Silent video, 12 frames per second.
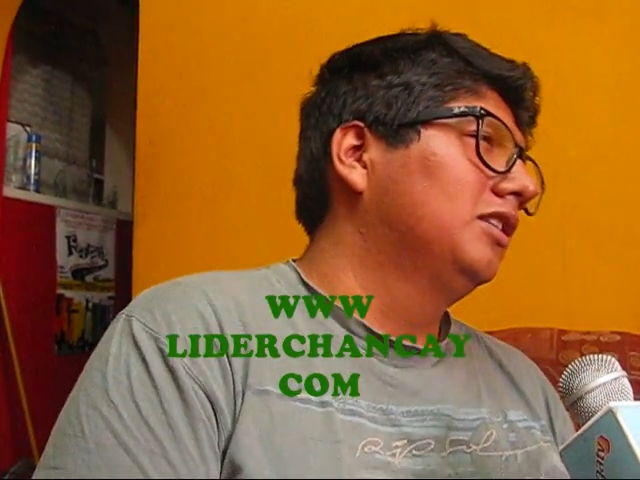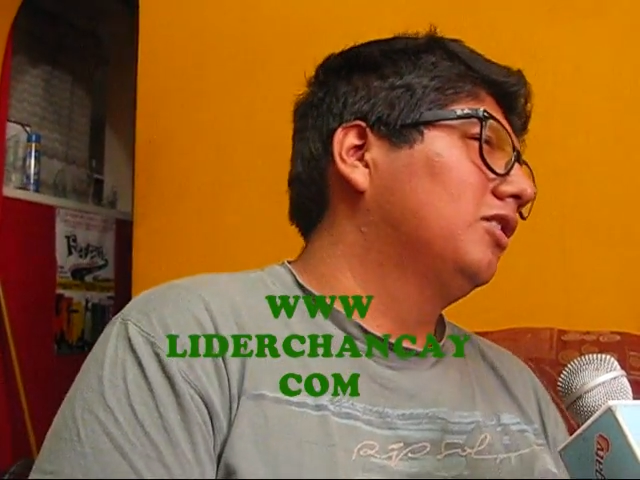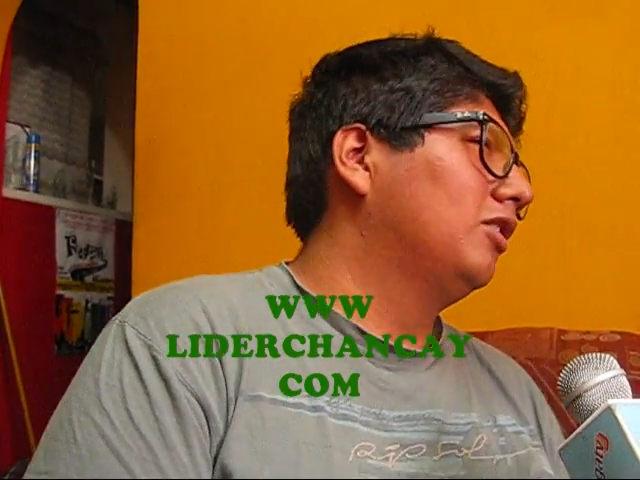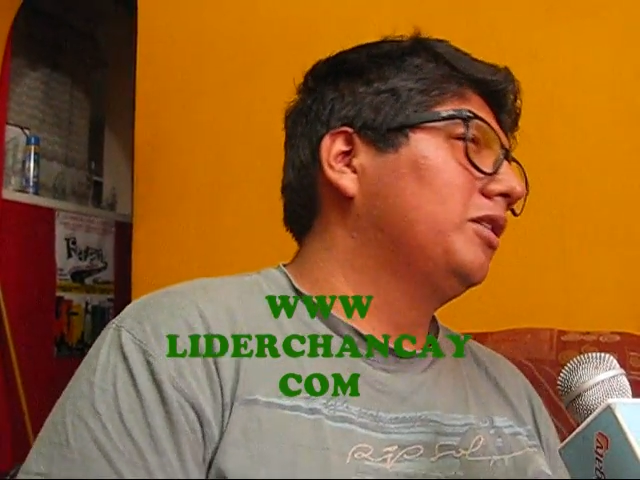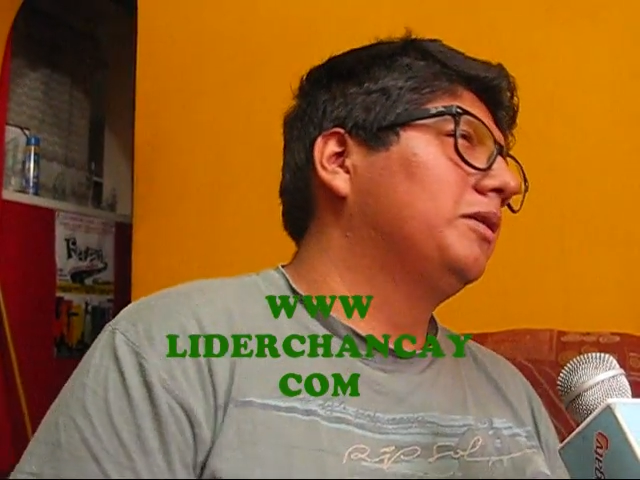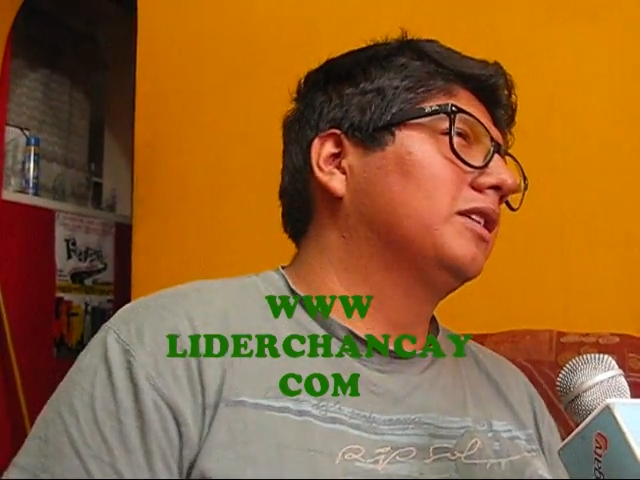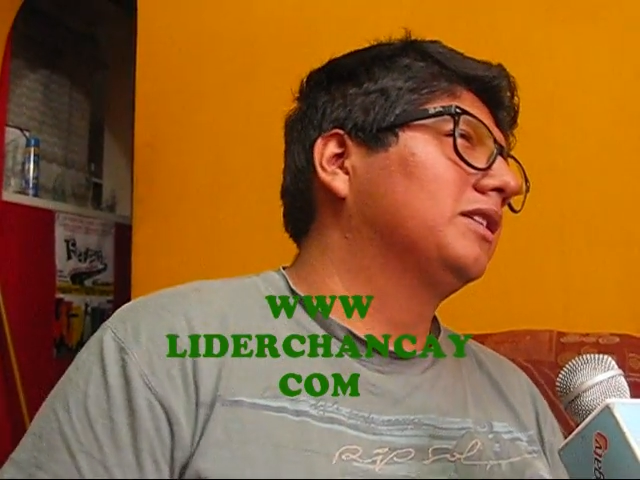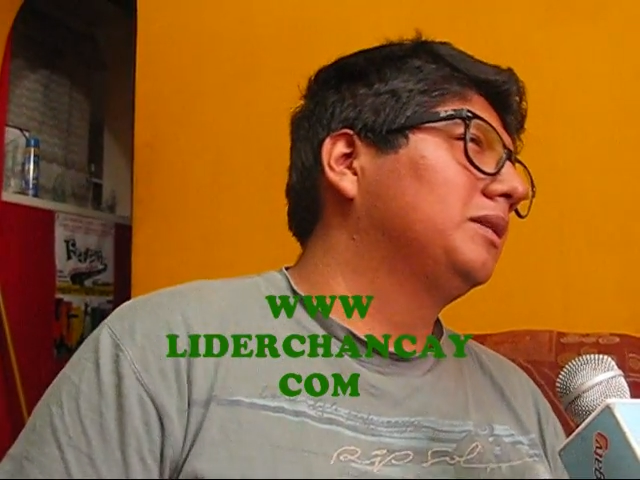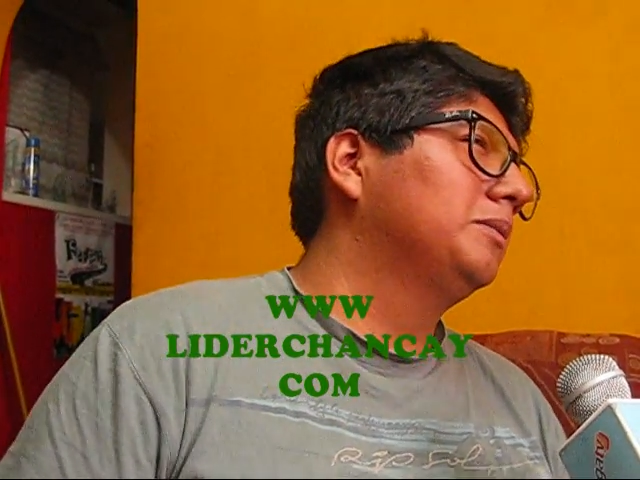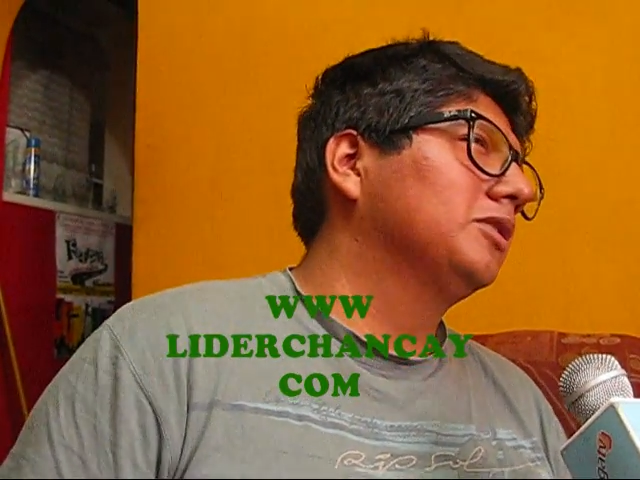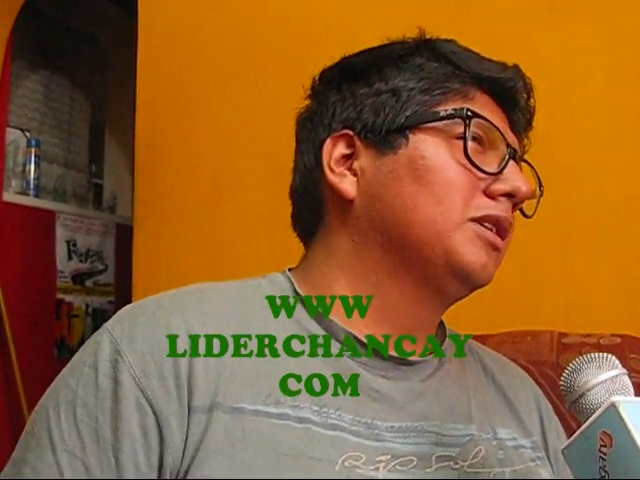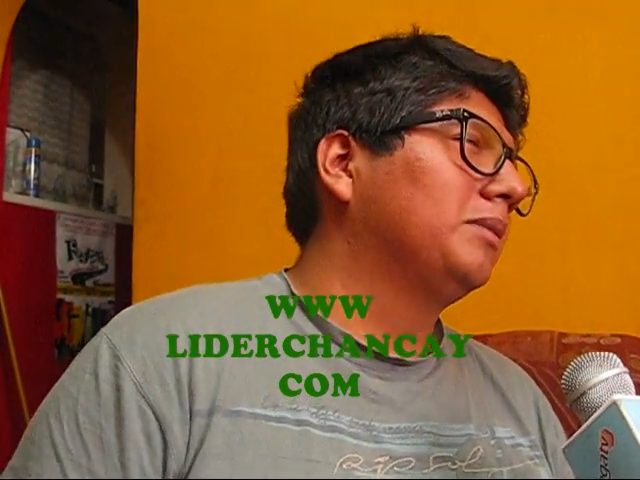nos
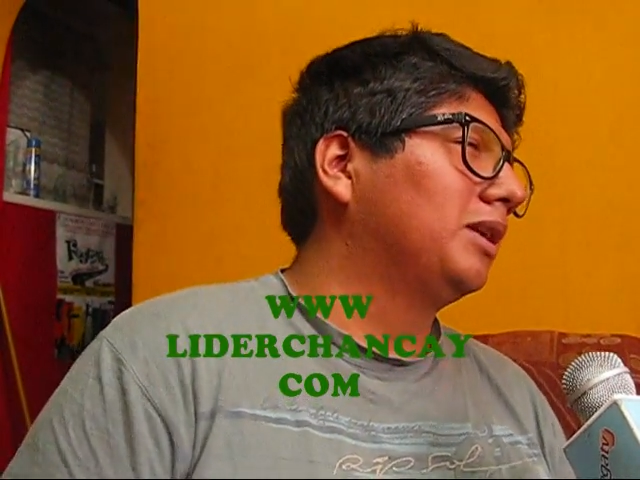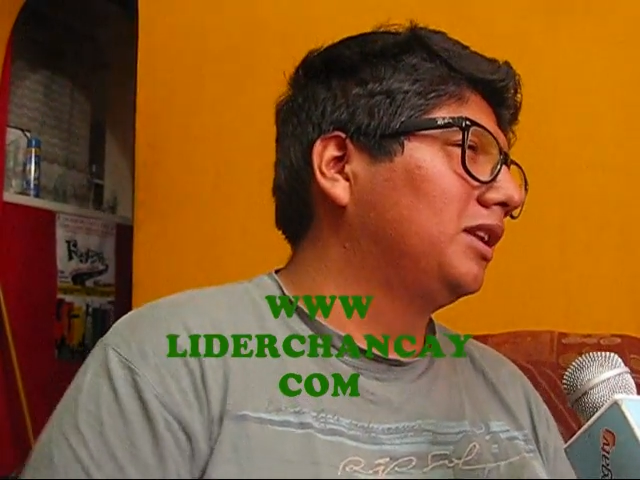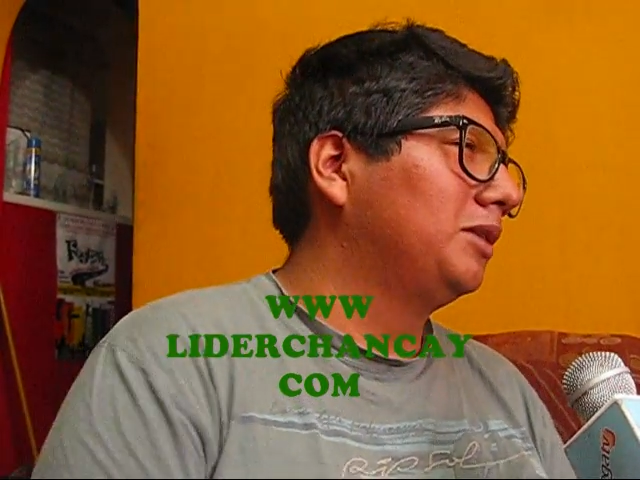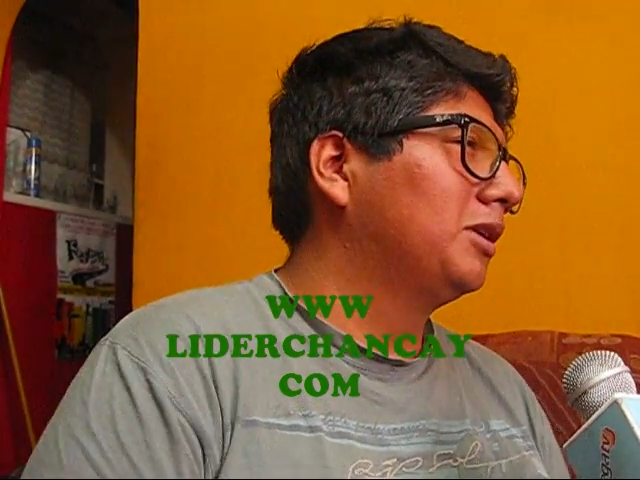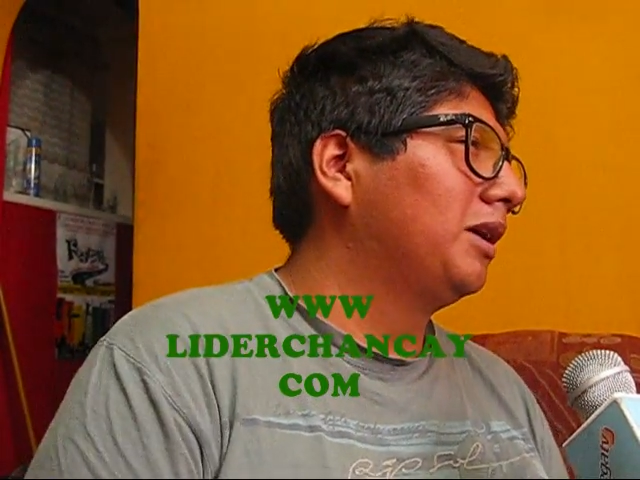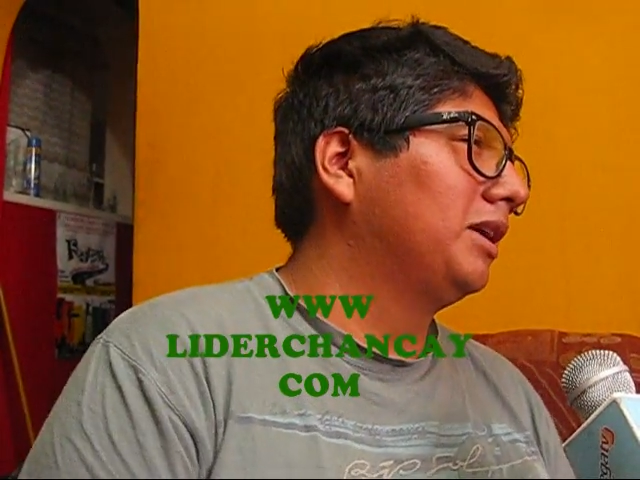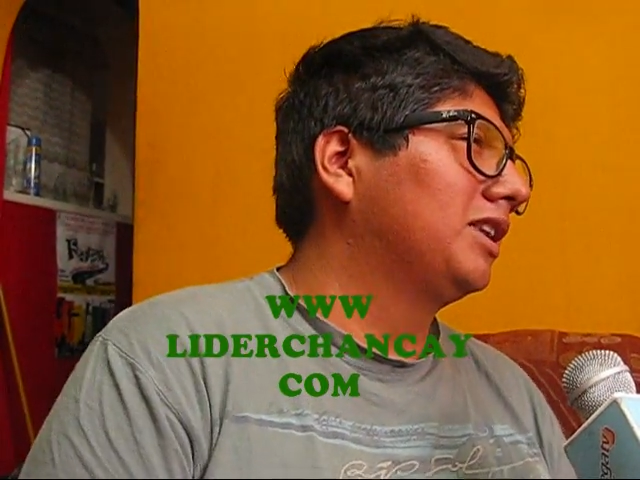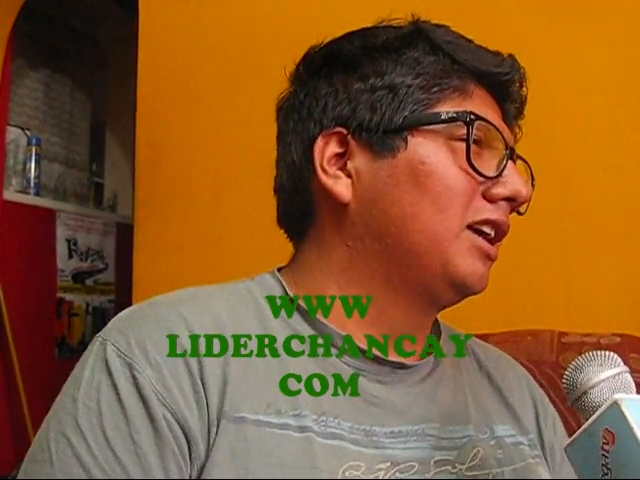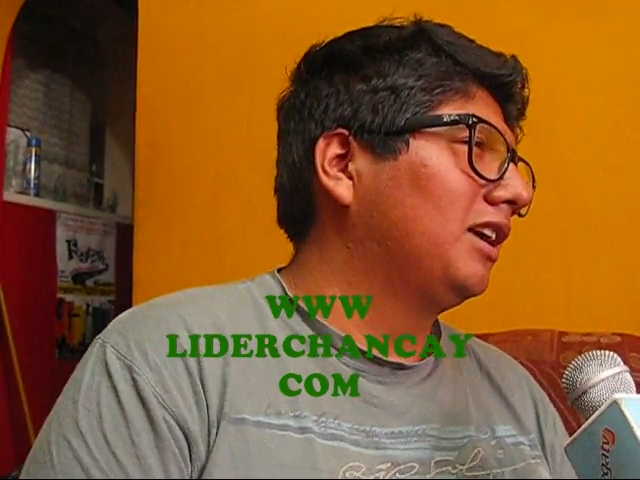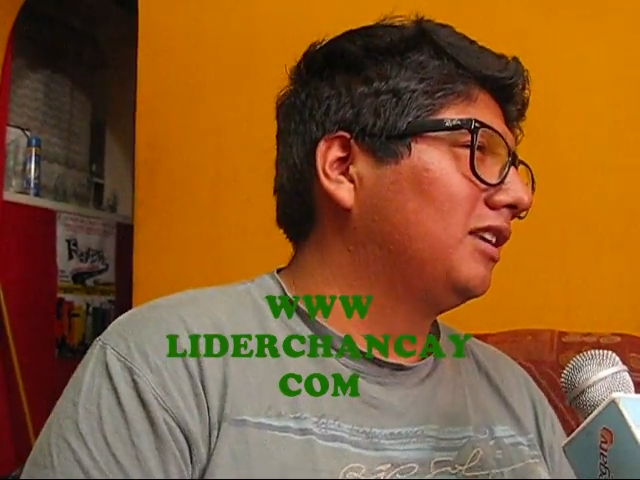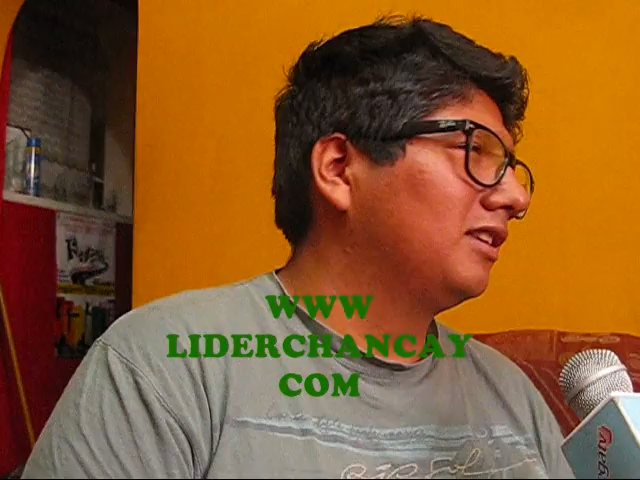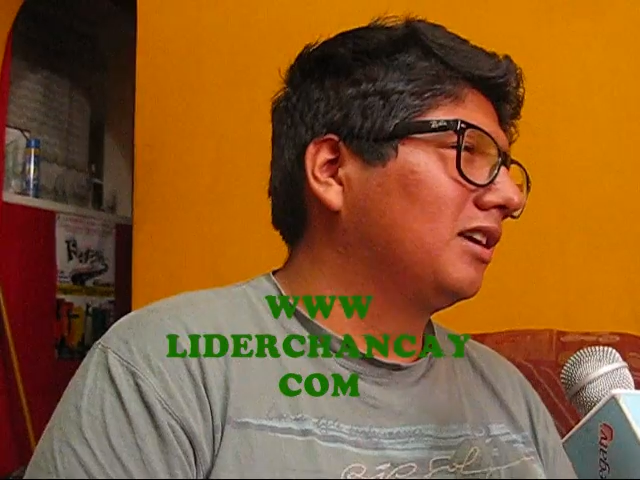divertimos a mandíbula
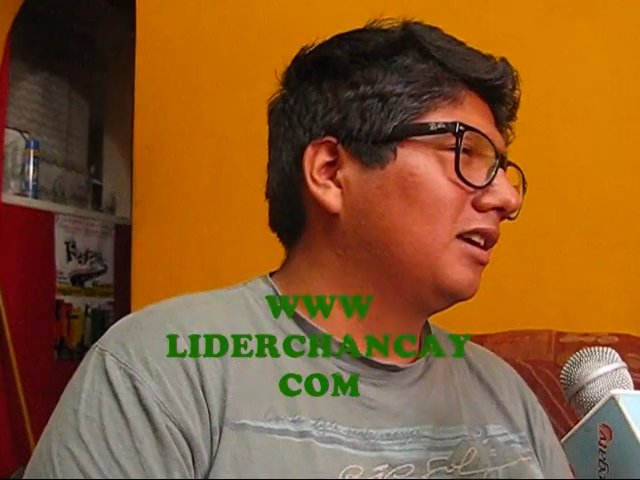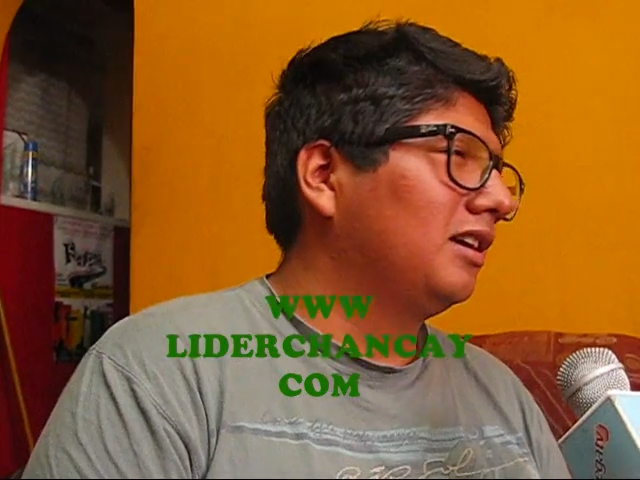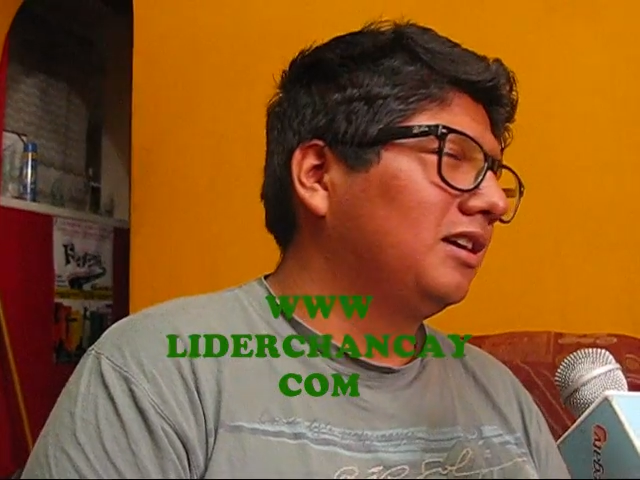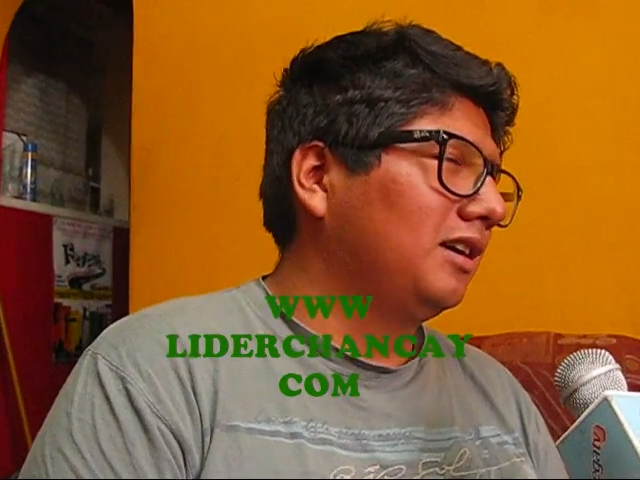batiente,